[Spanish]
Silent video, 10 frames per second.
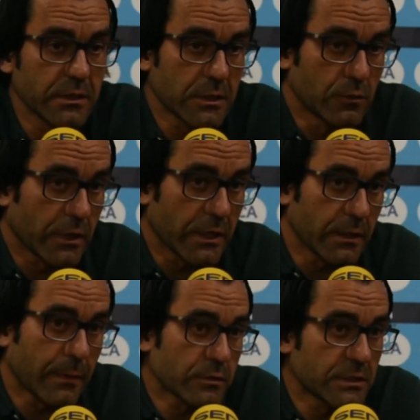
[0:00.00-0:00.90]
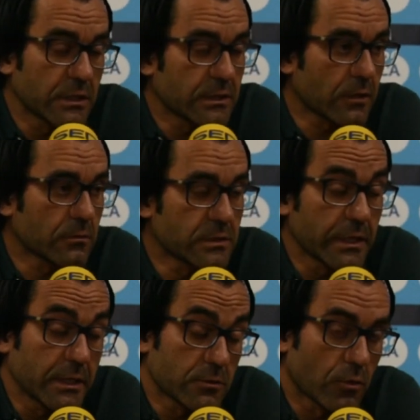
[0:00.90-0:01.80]
entiendo que vamos a intentar
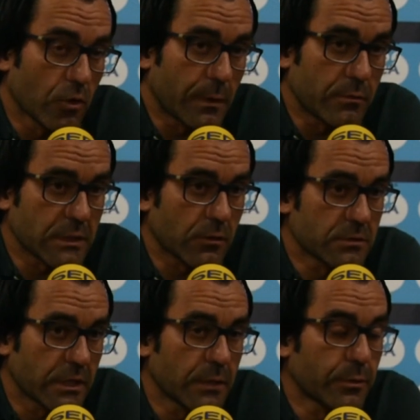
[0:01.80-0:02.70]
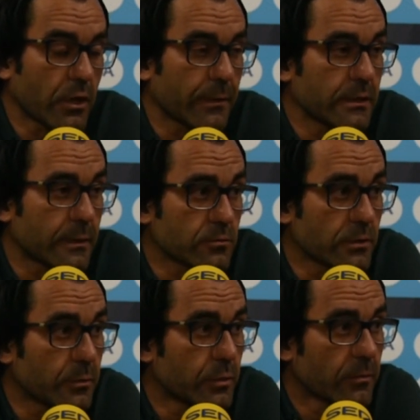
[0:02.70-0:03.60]
conseguir eso, que lo vamos a conseguir, pero que va a llevar
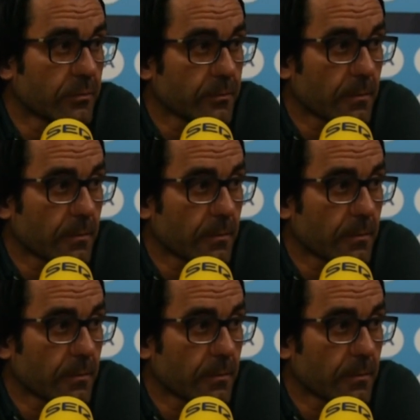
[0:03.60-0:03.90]
su tiempo.